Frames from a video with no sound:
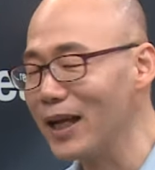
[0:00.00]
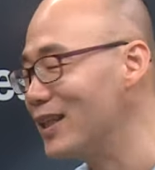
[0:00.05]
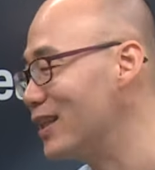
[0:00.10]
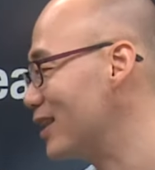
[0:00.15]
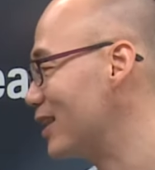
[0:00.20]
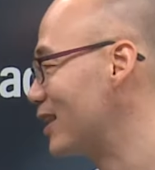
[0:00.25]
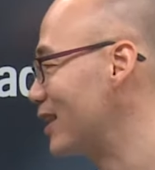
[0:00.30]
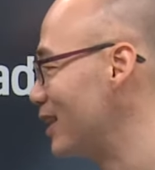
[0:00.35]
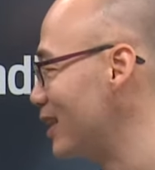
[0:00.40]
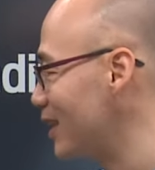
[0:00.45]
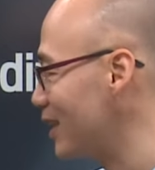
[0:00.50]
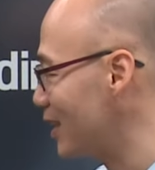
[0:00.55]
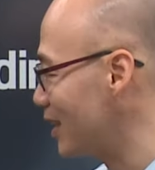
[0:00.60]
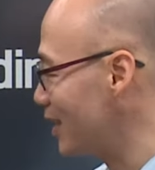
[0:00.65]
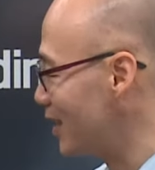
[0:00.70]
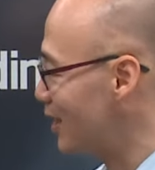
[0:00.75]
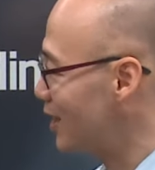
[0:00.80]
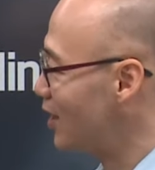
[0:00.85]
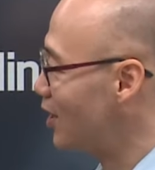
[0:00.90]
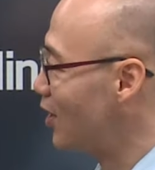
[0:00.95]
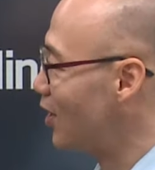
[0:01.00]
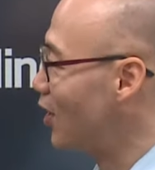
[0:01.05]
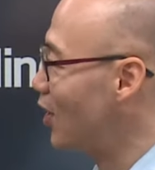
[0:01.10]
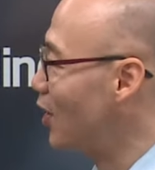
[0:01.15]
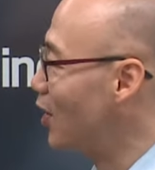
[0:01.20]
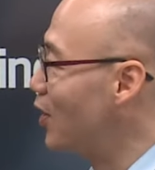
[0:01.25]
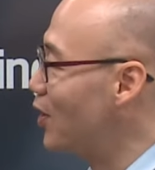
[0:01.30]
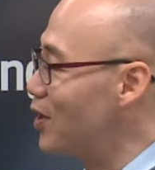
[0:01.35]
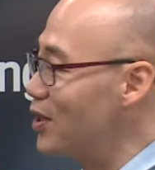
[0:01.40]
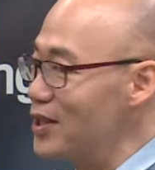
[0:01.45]
특히
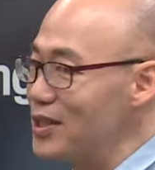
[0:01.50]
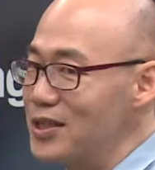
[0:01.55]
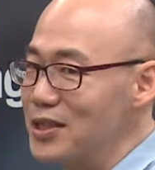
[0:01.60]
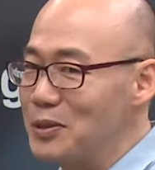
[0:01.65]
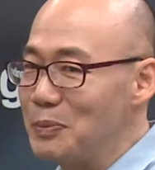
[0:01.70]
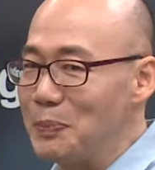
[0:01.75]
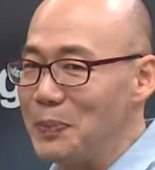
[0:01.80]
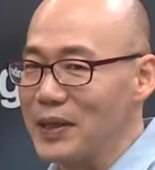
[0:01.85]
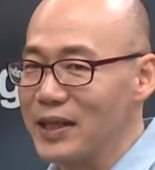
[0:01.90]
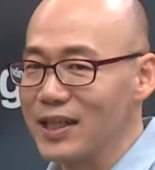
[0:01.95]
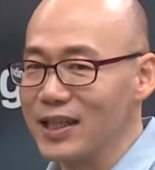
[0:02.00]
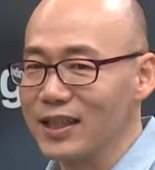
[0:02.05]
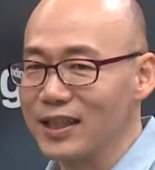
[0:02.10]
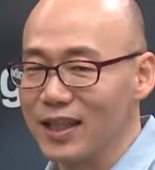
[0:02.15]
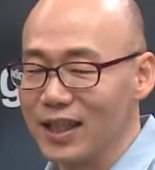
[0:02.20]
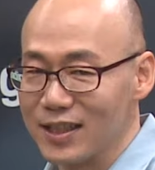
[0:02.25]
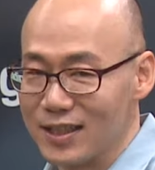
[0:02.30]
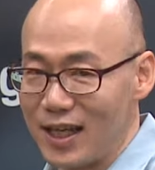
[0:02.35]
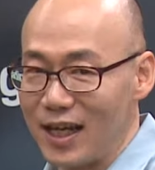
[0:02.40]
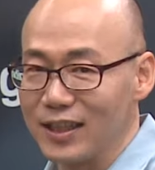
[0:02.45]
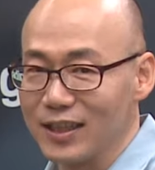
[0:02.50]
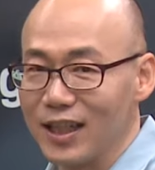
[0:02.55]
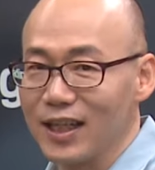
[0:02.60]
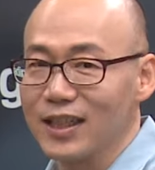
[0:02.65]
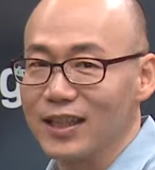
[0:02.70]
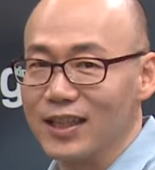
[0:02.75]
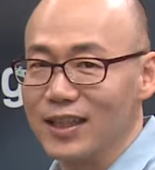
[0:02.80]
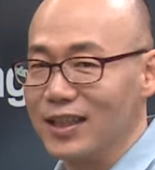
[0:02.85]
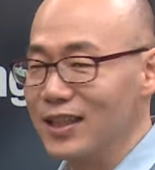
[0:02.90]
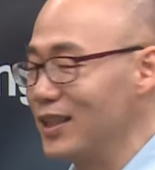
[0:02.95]
어, 스피킹 때
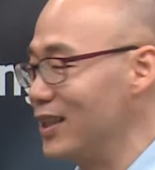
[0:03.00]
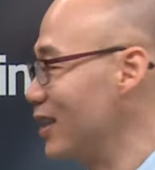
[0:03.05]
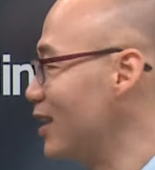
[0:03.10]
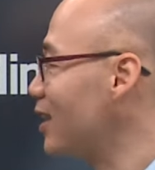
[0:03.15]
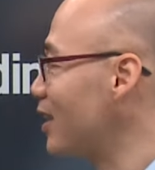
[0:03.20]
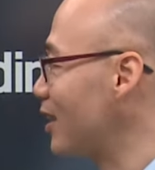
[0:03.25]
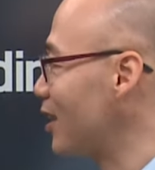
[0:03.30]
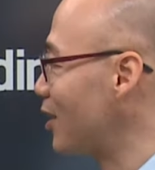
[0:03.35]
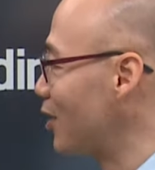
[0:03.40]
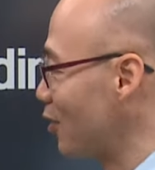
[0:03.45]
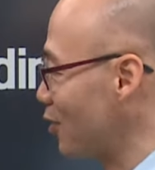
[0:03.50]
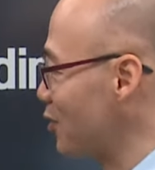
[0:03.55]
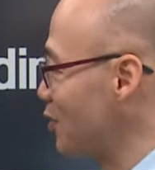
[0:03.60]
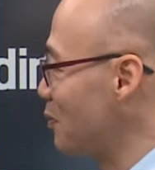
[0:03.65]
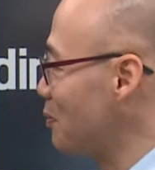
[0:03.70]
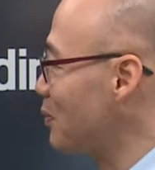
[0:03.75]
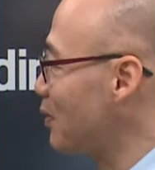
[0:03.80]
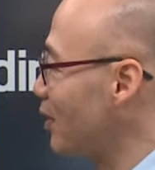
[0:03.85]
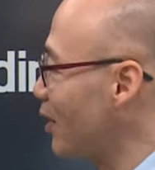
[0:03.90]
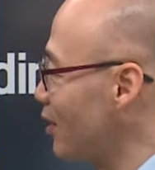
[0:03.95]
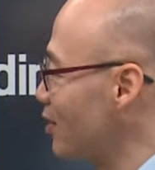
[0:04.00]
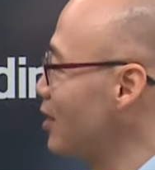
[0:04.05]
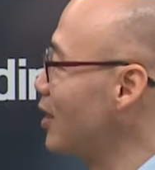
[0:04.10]
상당히 인기를 얻습니다.